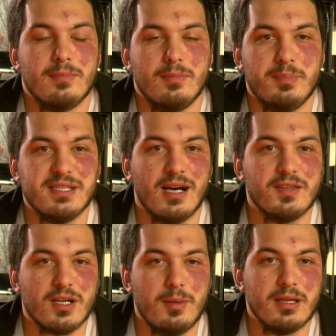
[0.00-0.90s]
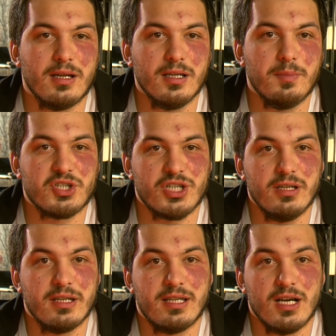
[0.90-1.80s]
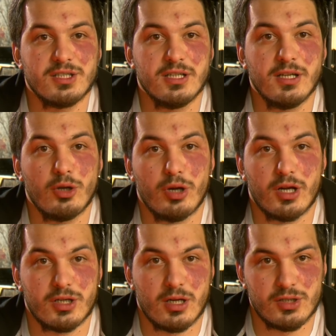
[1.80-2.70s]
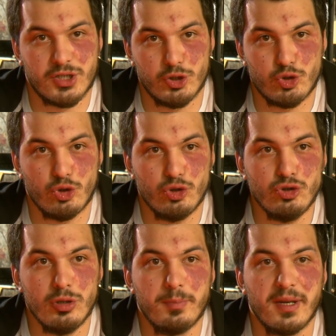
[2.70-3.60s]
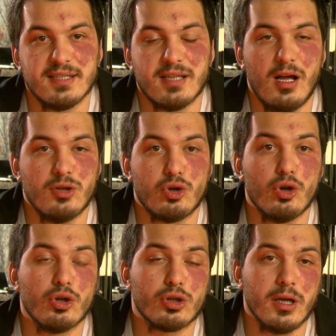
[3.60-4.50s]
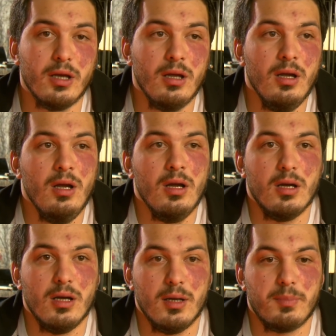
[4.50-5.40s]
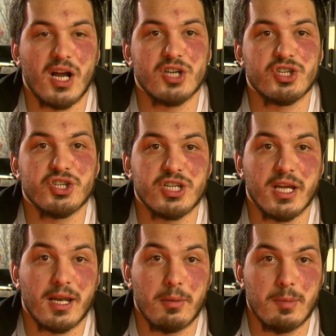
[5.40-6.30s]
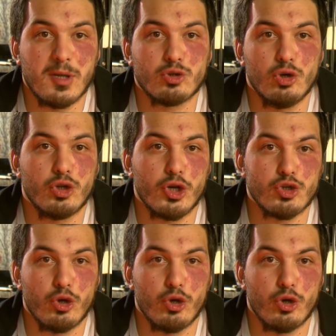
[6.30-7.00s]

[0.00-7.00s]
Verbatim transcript: Biz antrenmanlarda başarının ihtiyaçlarına göre çalışıyoruz. Bireysel antrenörlükte e, branşın içine girebilmek son derece